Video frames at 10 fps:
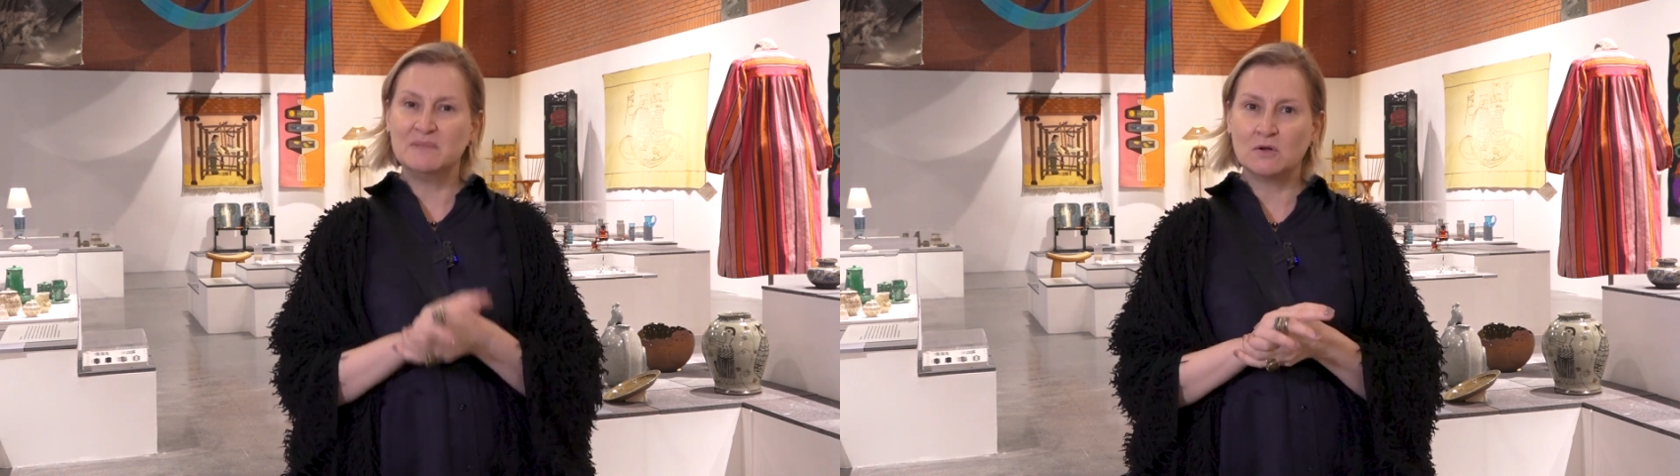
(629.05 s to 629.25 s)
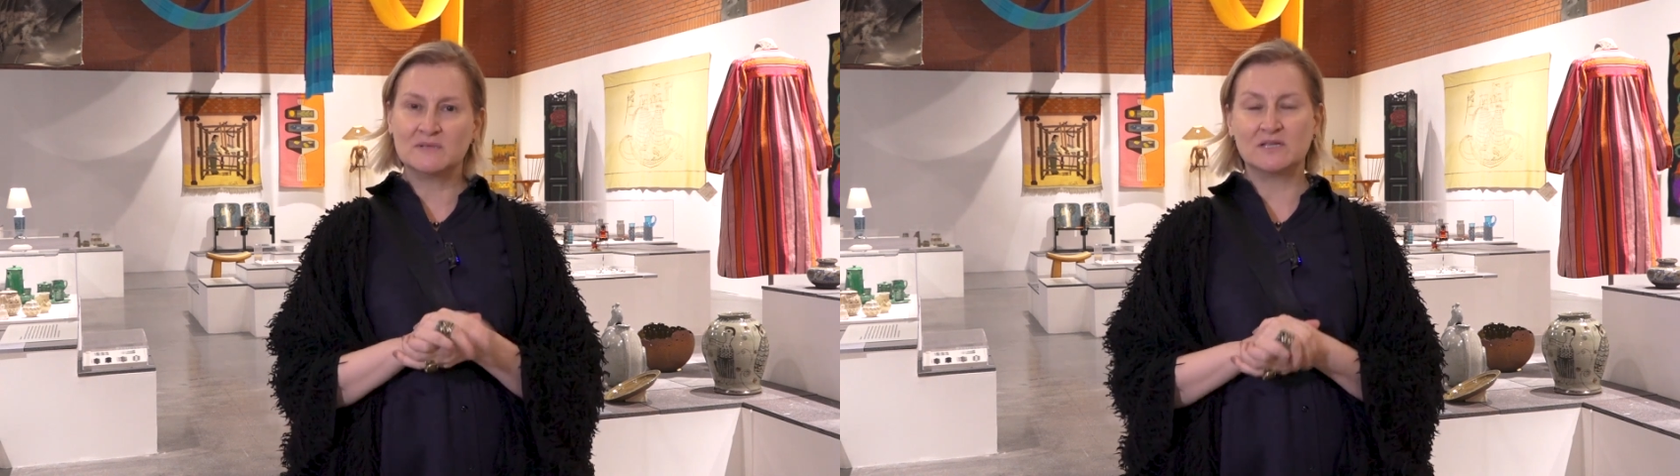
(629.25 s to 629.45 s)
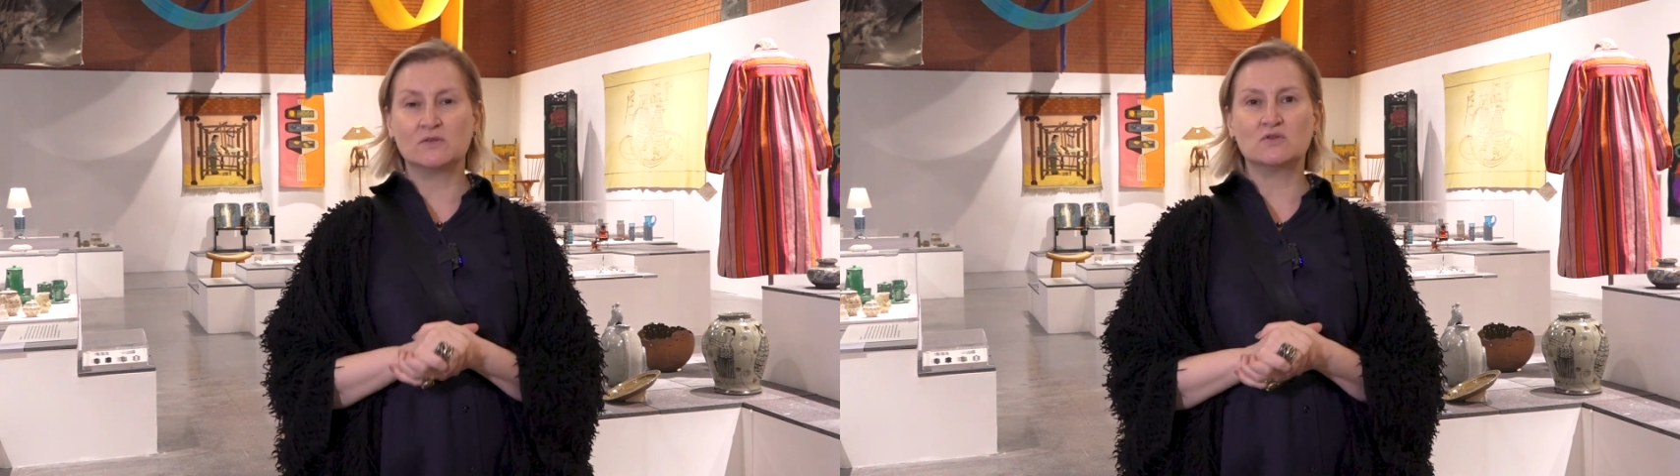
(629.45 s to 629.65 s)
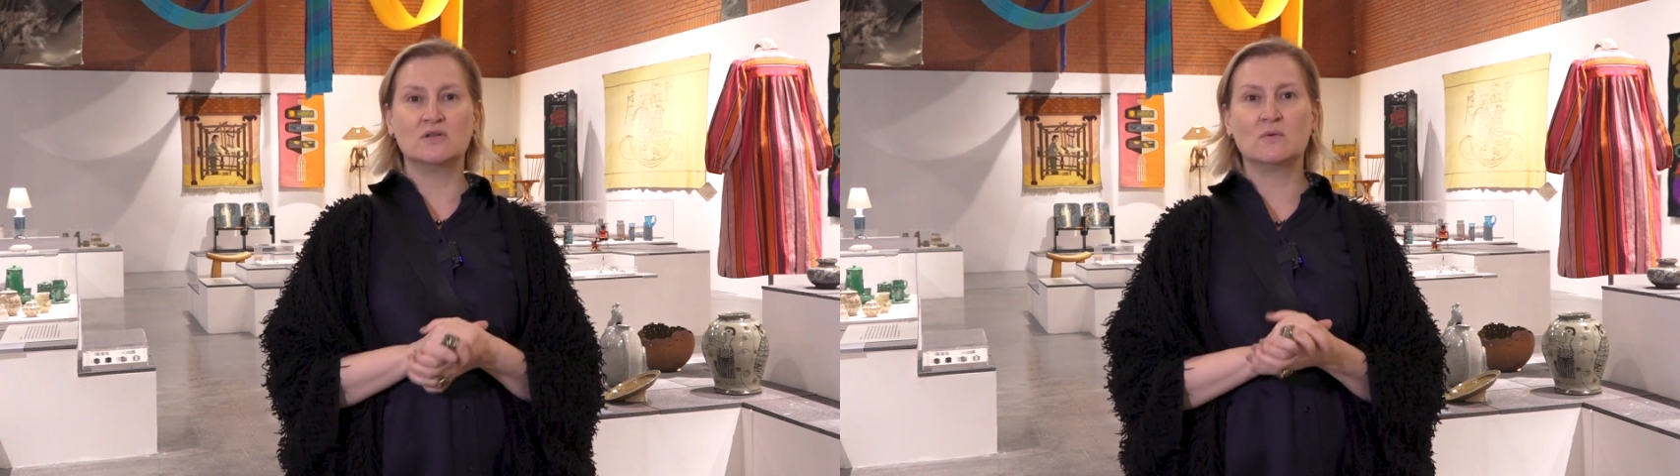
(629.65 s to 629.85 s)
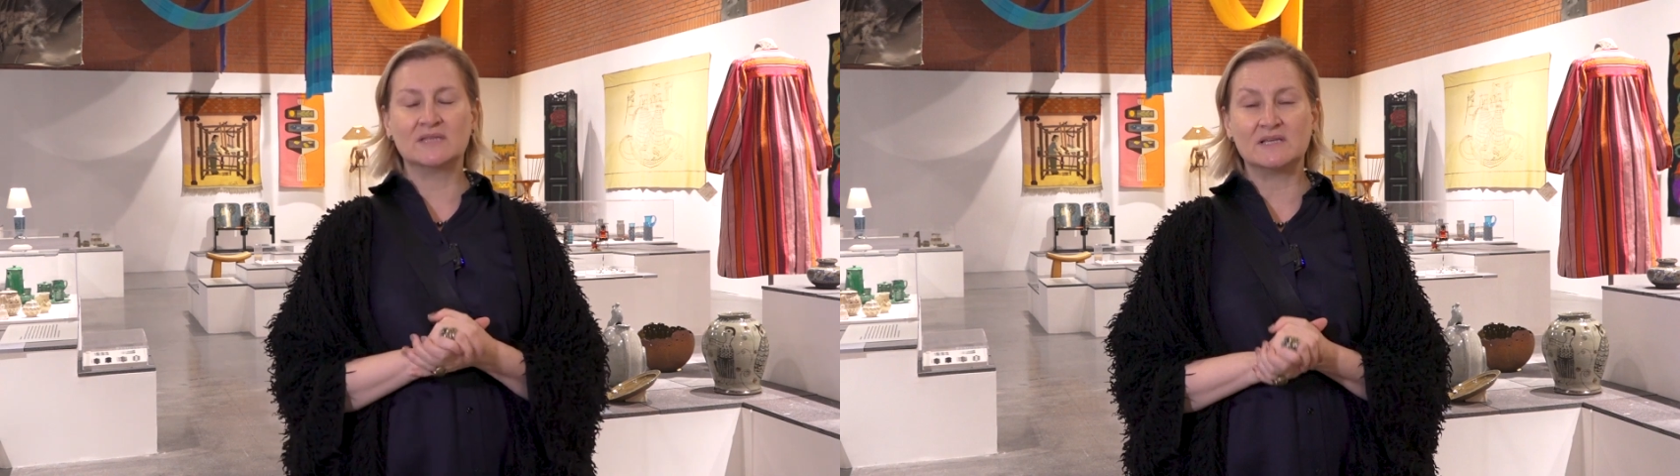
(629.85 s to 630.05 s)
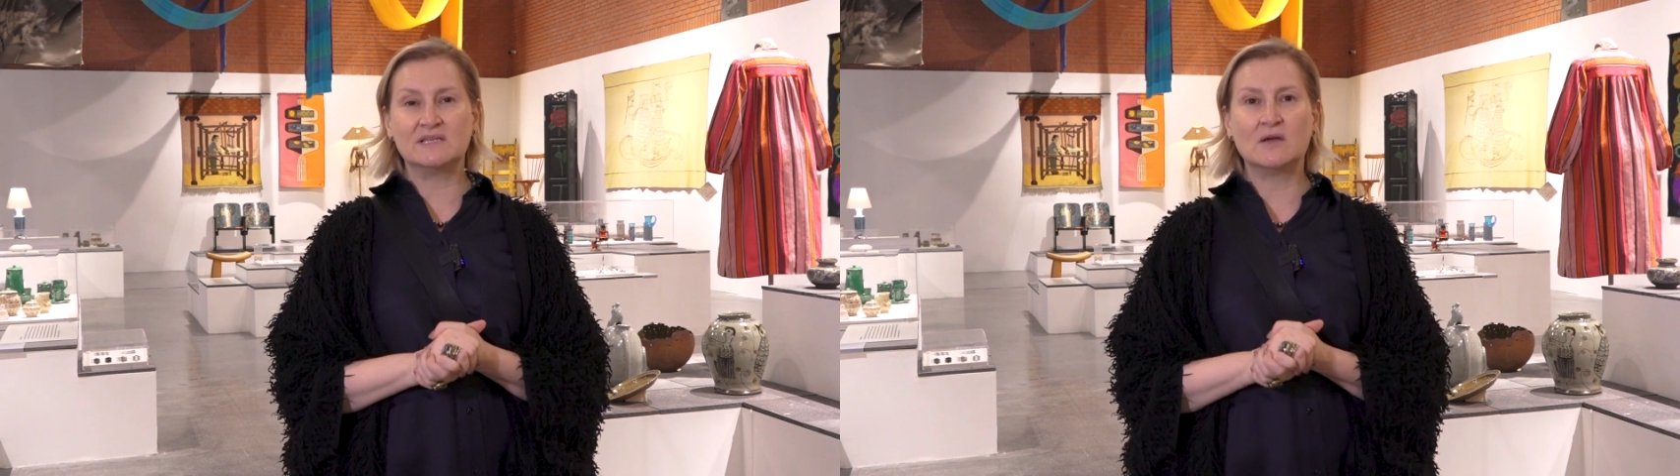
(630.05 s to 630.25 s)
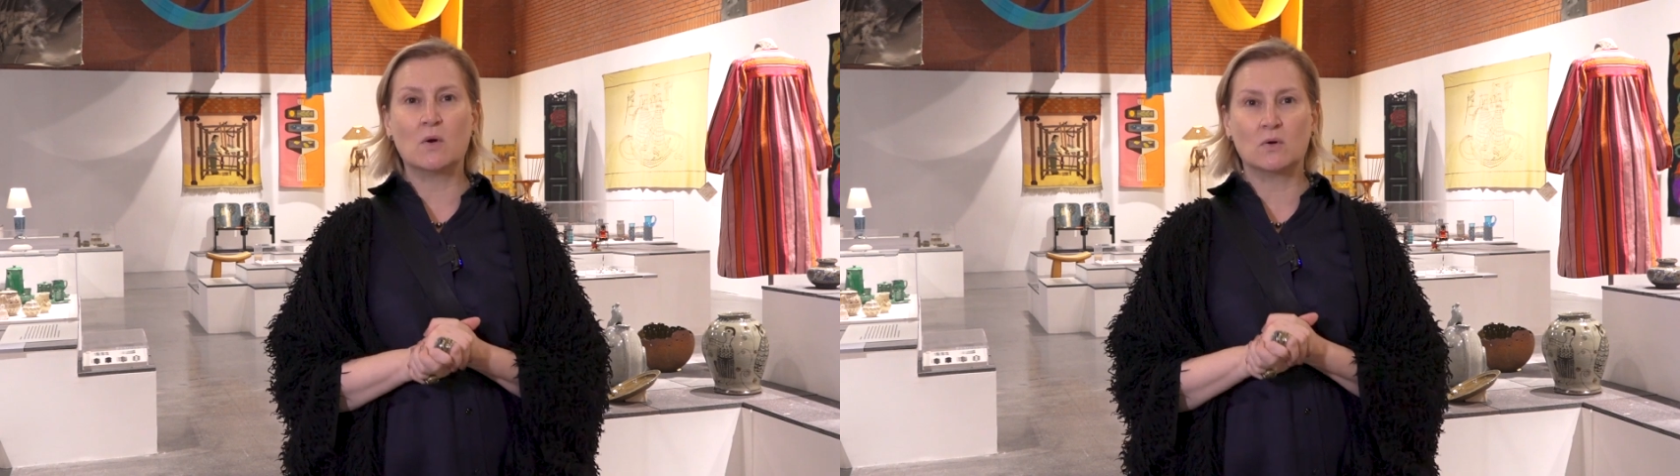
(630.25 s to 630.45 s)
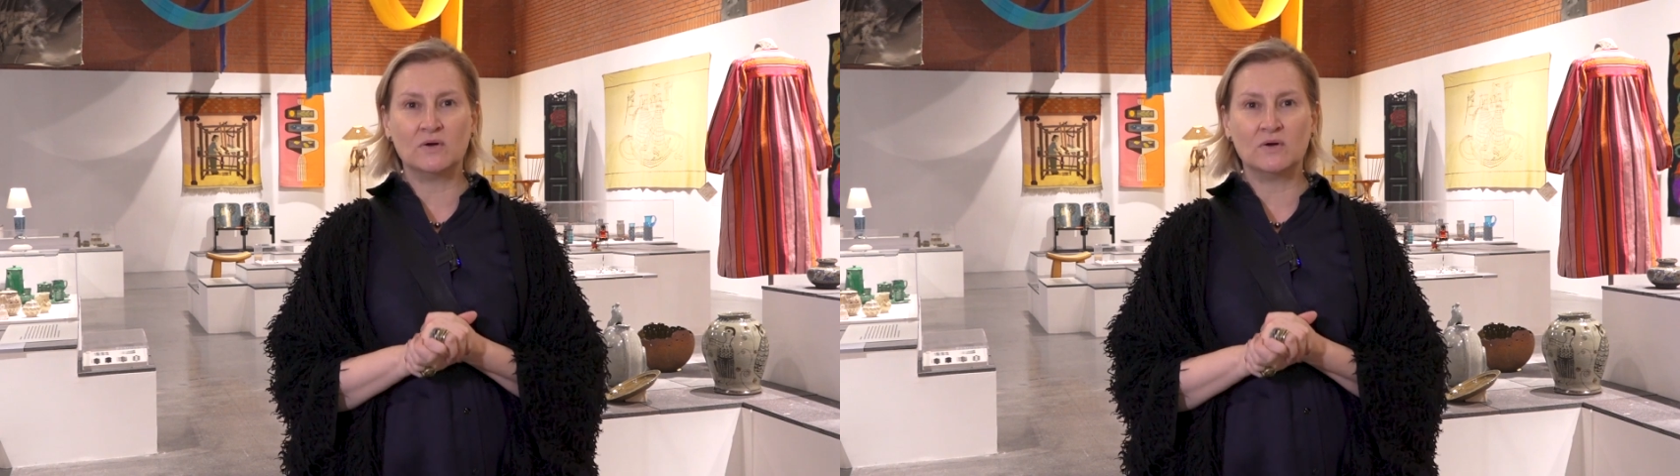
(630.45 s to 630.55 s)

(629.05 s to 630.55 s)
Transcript: 1955